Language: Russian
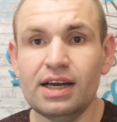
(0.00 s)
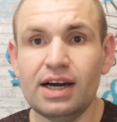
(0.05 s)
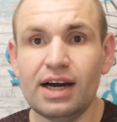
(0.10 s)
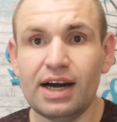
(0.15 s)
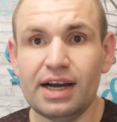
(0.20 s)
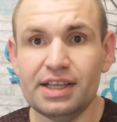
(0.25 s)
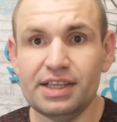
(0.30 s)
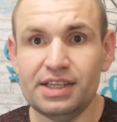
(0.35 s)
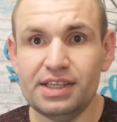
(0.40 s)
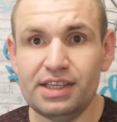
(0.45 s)

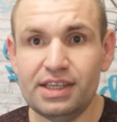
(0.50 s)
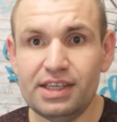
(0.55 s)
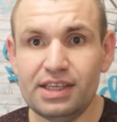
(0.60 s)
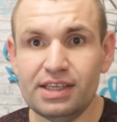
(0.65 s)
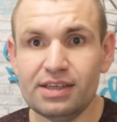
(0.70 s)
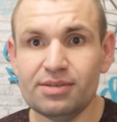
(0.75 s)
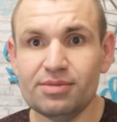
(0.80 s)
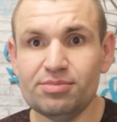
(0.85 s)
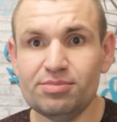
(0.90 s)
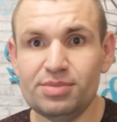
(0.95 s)

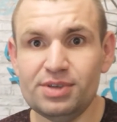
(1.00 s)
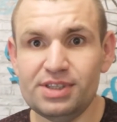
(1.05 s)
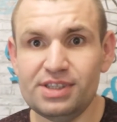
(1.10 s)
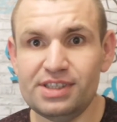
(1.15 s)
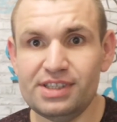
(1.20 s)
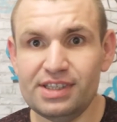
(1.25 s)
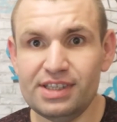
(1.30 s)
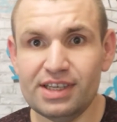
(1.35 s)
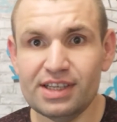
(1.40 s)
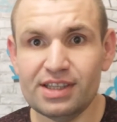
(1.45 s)
они
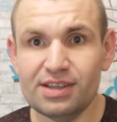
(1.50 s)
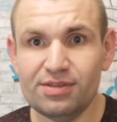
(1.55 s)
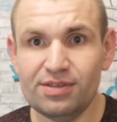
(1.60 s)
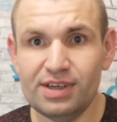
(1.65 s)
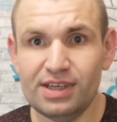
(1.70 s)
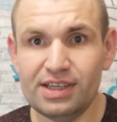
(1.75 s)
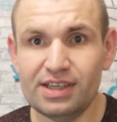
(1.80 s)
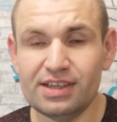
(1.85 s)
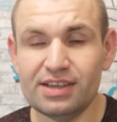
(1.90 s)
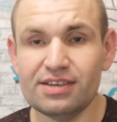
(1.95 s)

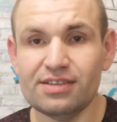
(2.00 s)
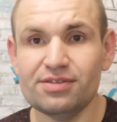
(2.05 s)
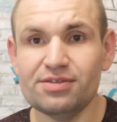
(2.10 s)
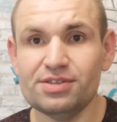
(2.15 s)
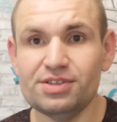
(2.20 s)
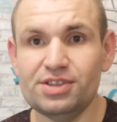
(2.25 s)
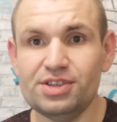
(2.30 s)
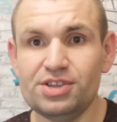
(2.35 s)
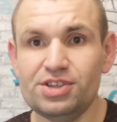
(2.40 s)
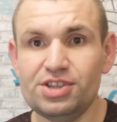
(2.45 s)
беседовали
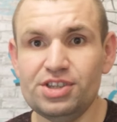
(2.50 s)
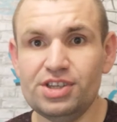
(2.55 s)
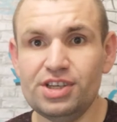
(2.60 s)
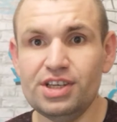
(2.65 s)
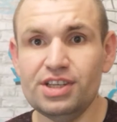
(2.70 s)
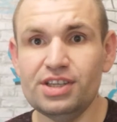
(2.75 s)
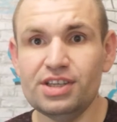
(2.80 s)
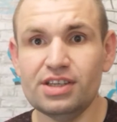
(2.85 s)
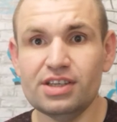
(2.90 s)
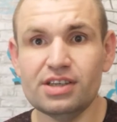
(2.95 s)
в
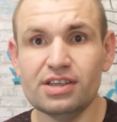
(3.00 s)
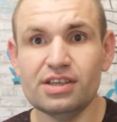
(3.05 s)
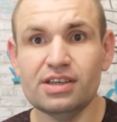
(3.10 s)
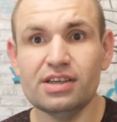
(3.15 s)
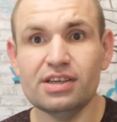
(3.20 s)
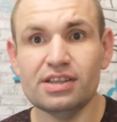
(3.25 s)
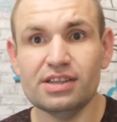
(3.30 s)
течение